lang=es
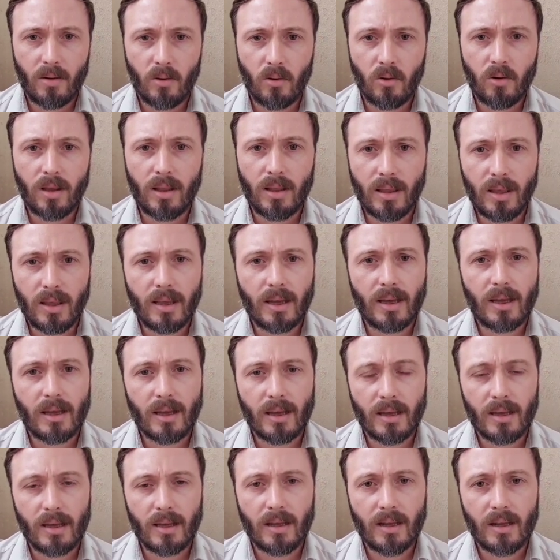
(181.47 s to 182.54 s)
hoy en
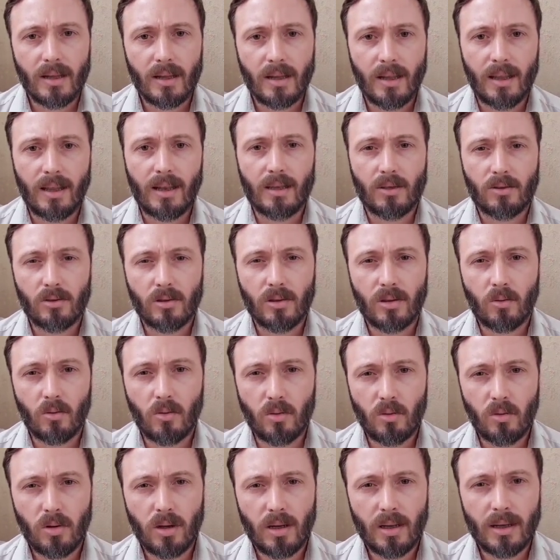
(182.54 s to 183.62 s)
día la dirección de
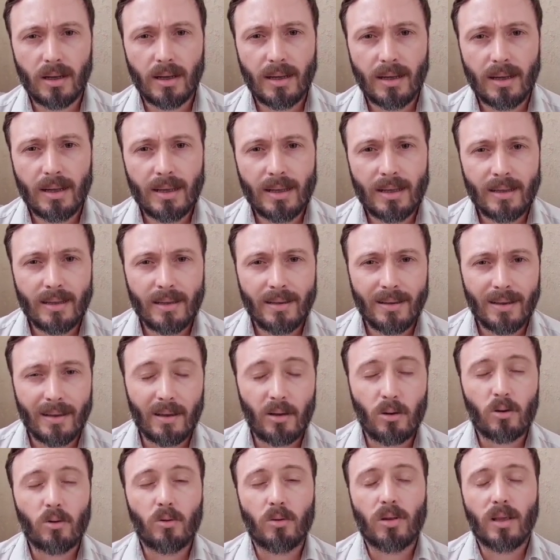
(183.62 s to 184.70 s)
cultura,
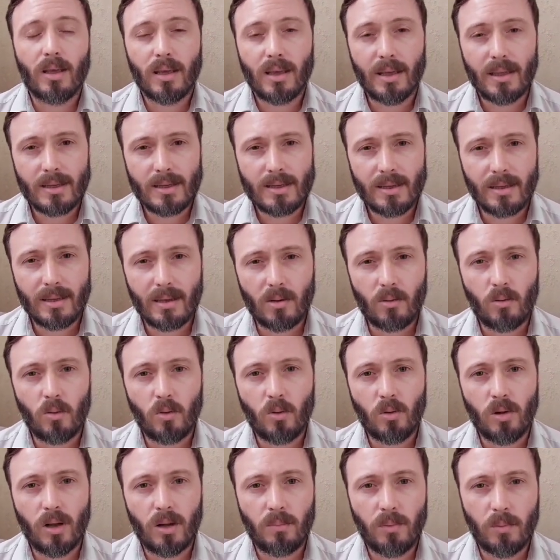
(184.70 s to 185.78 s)
creo que ustedes de
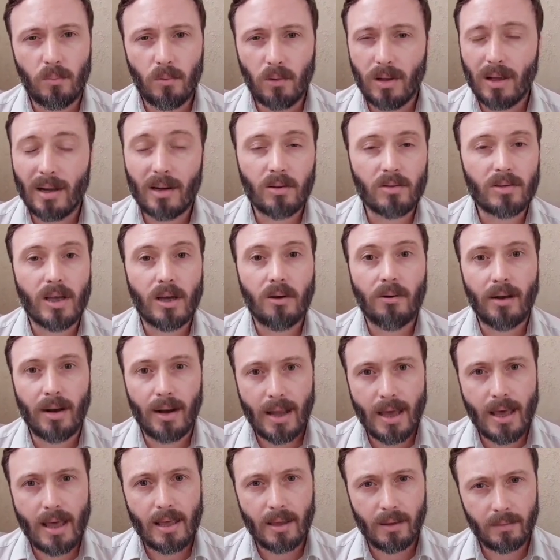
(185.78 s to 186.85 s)
cultura popular no
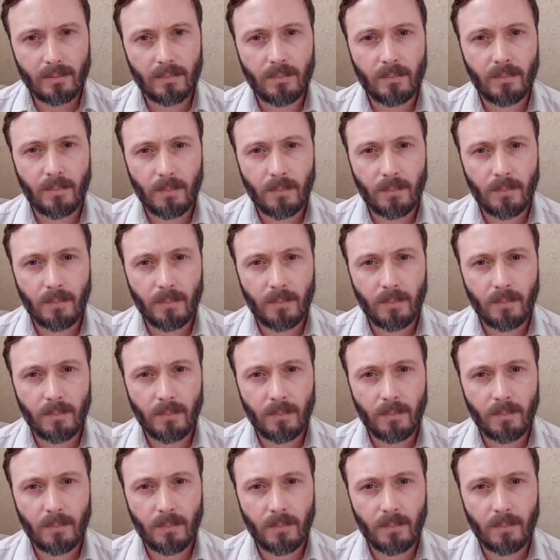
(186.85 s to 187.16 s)
saben nada.